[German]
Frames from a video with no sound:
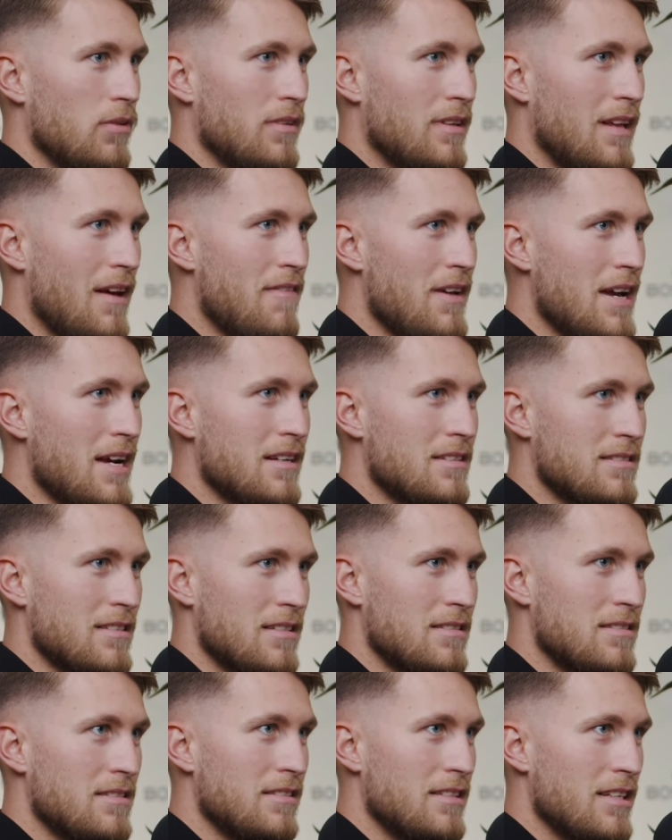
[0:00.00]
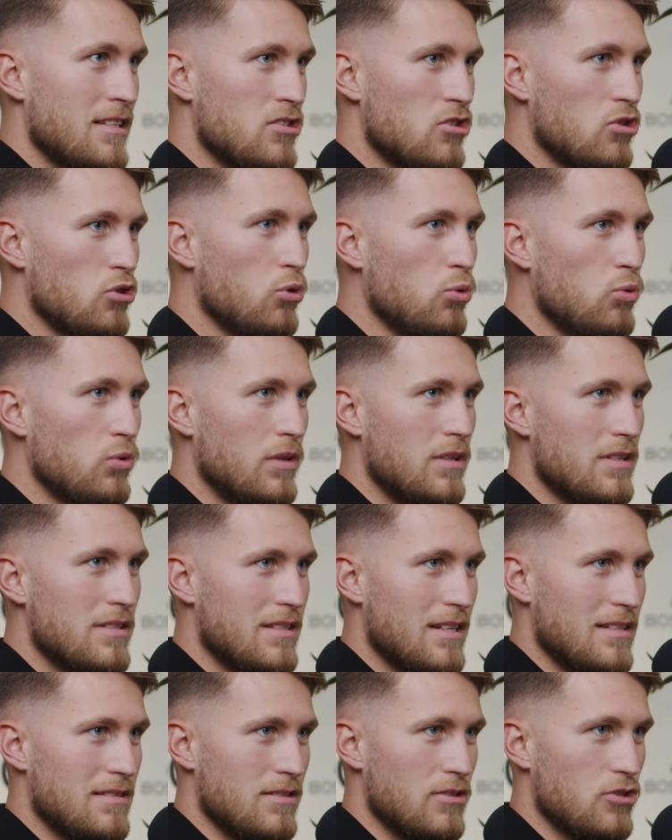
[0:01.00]
Genau. Der Weg ist das Ziel, das Tun
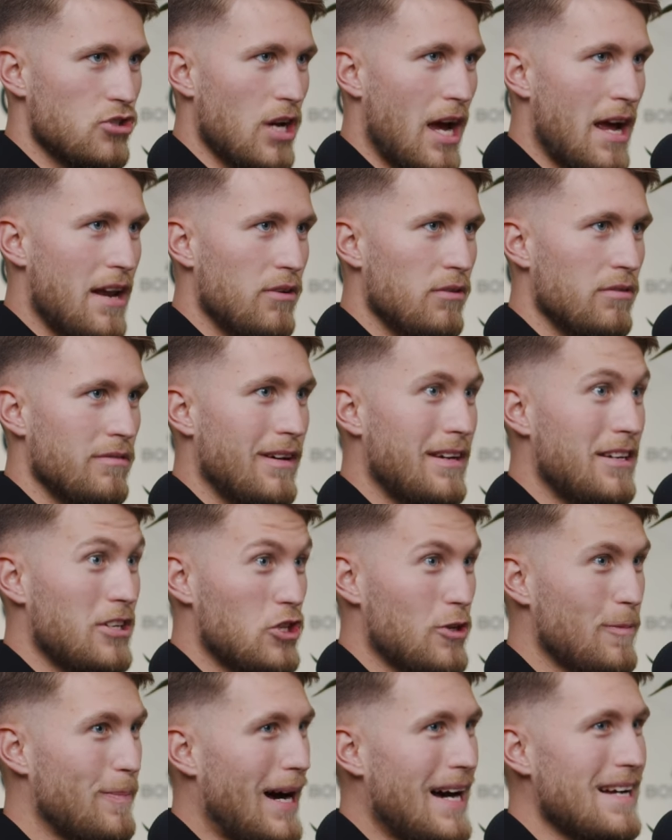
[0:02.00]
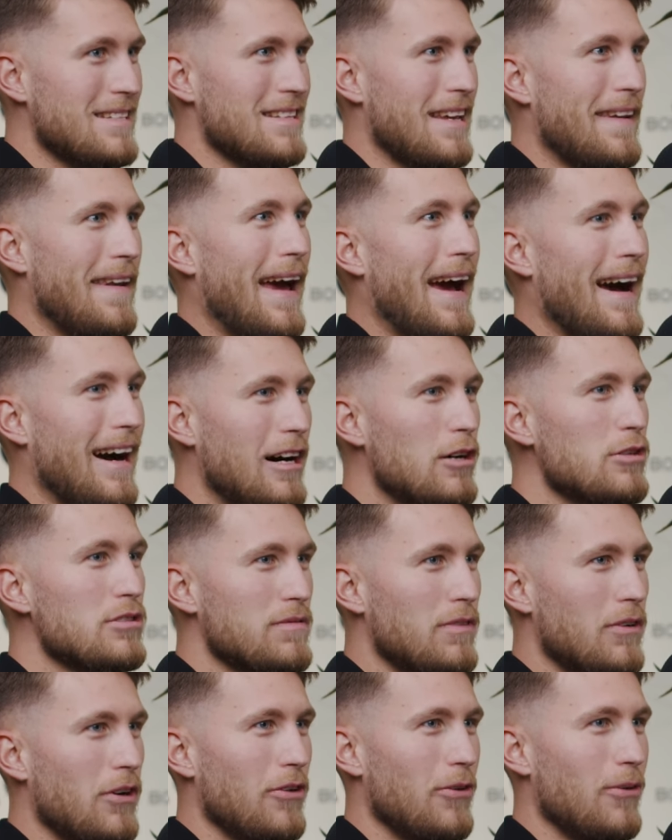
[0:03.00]
ist das Entscheidende. Und wenn ich Spaß an der
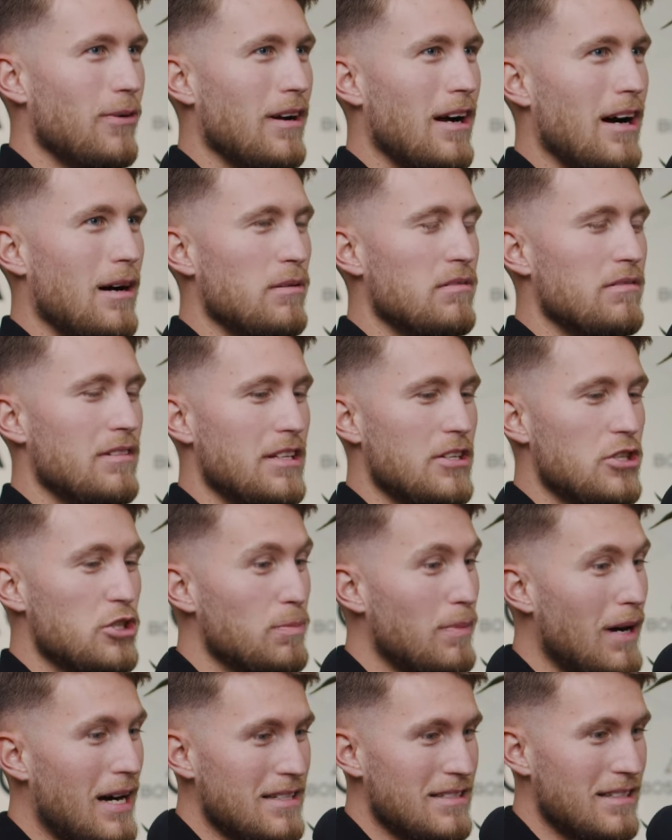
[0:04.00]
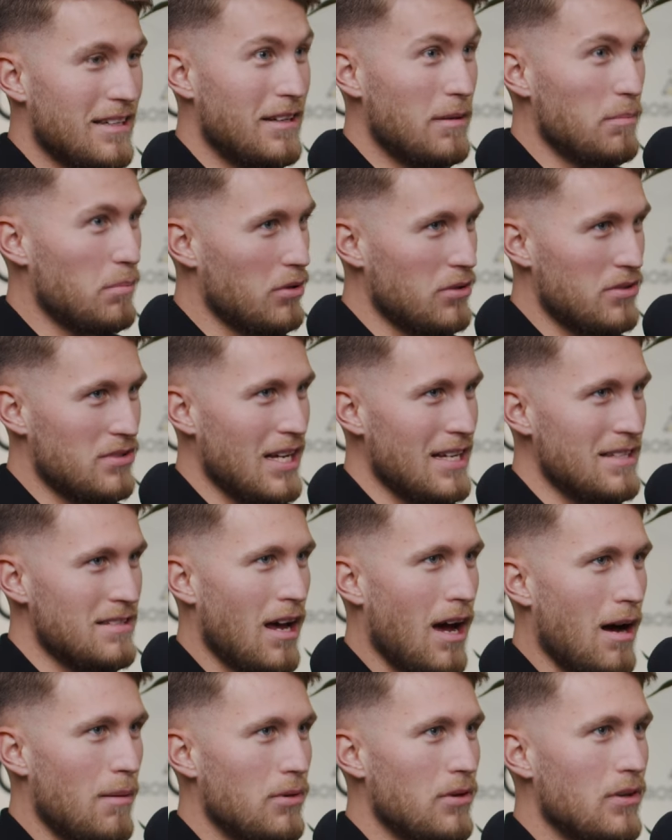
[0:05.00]
Herausforderung habe, wenn ich Spaß an dem Prozess
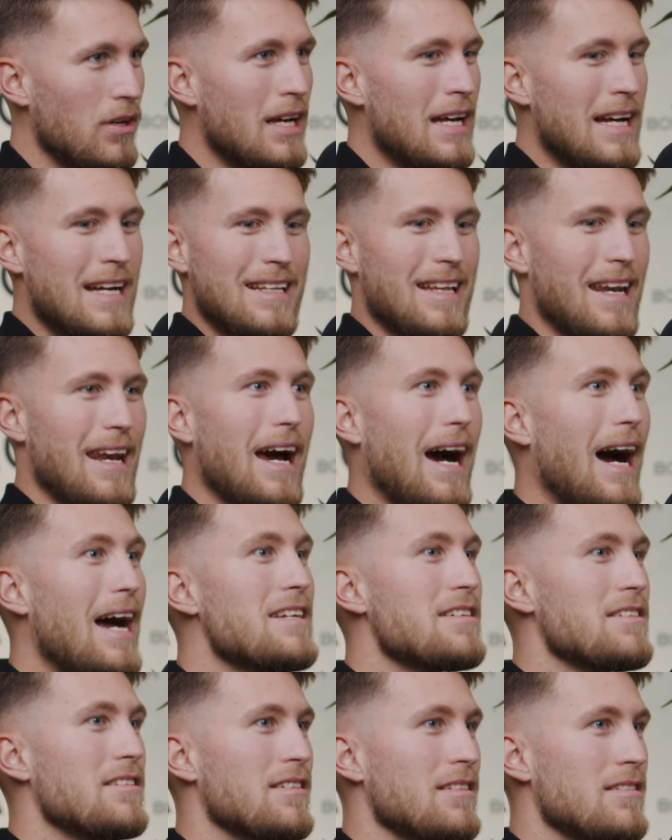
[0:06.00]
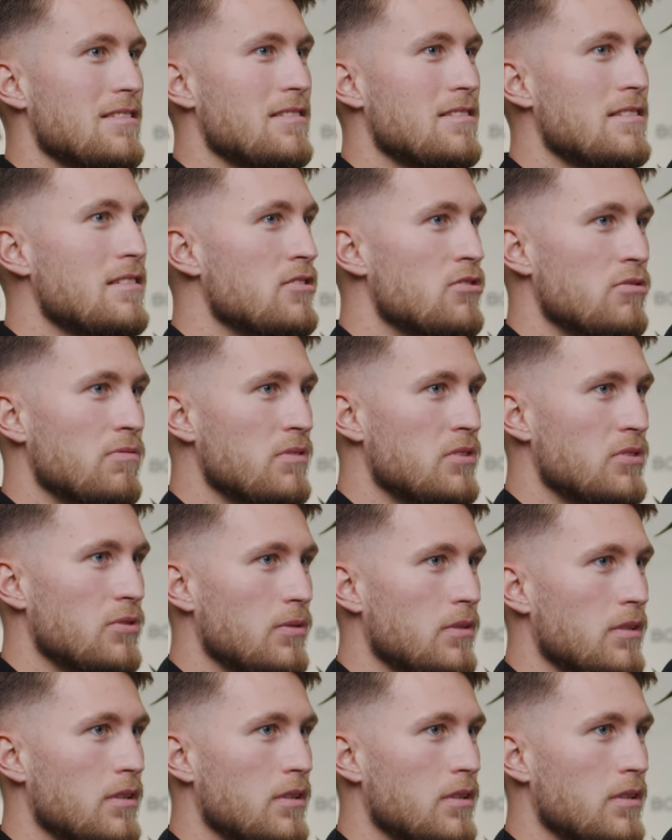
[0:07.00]
habe, dann erreiche ich das Ziel sowieso.